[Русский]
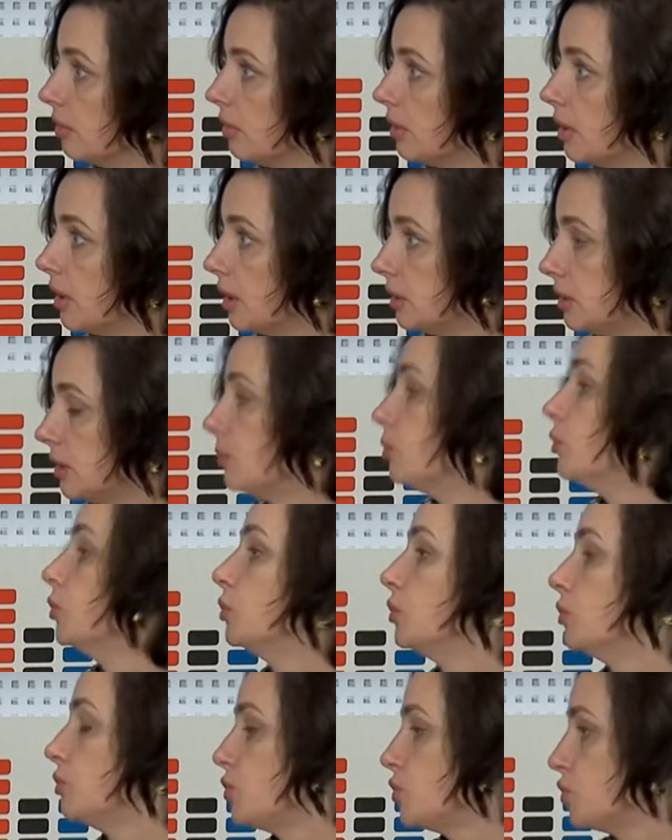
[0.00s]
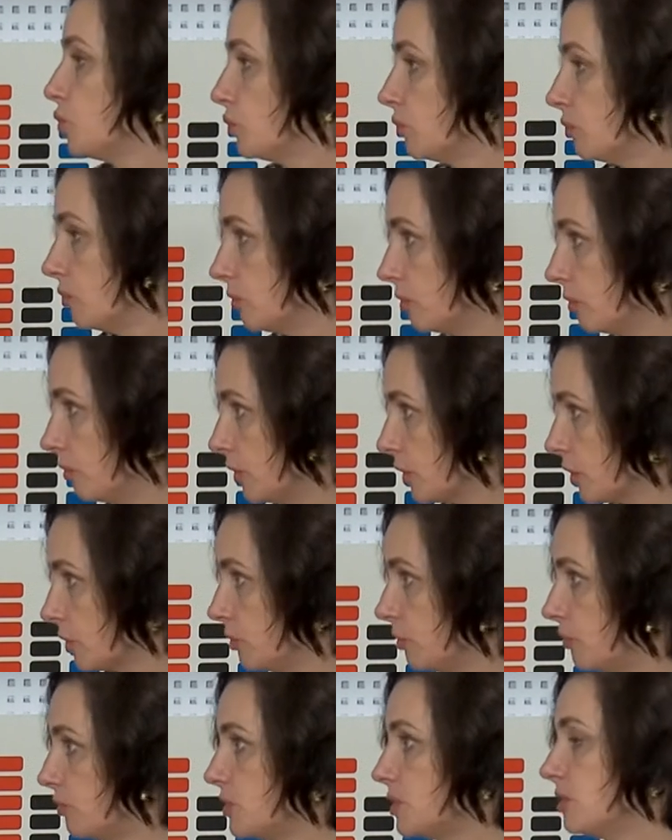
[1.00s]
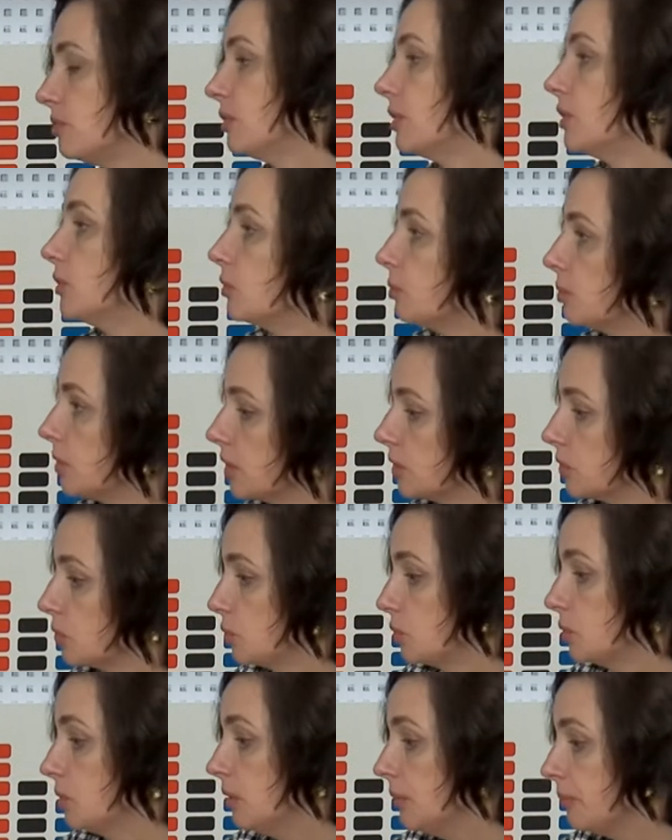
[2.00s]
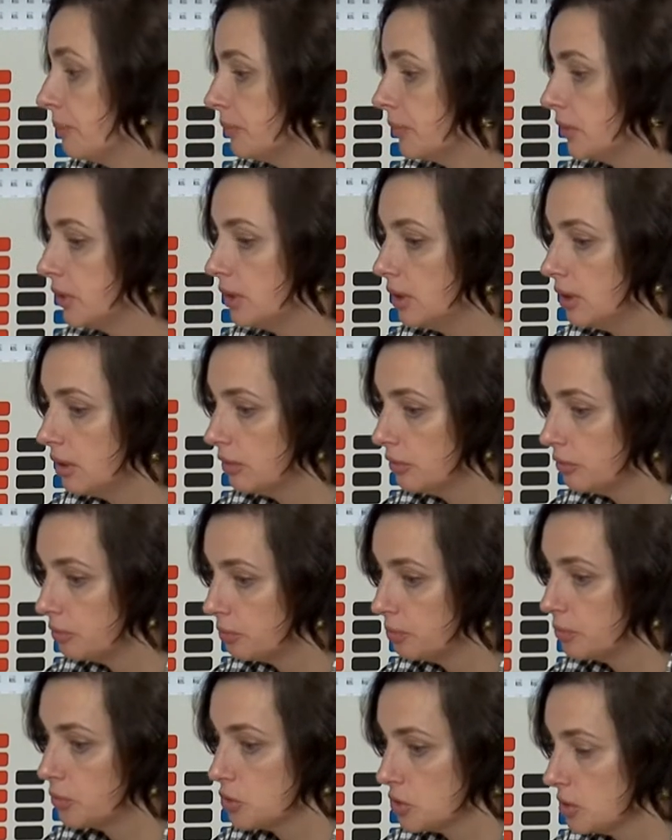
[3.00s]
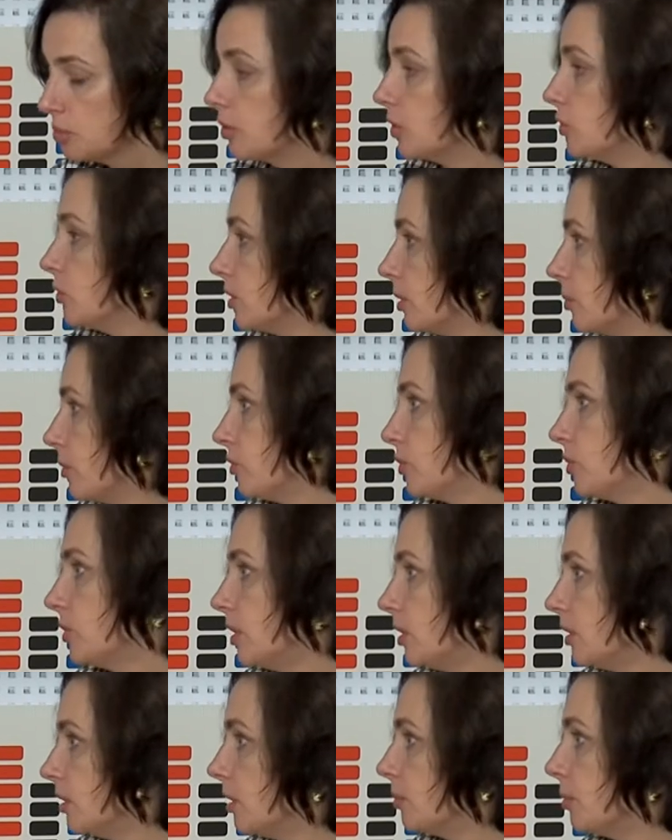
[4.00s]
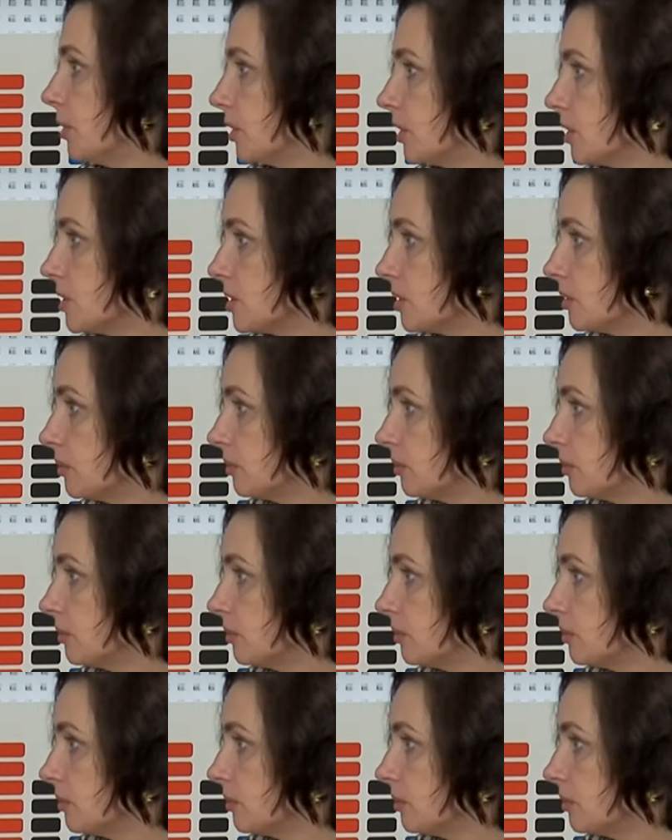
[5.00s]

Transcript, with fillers: отработают всю верхнюю фестивальную планку. И в прошлом году нам его дали для показа.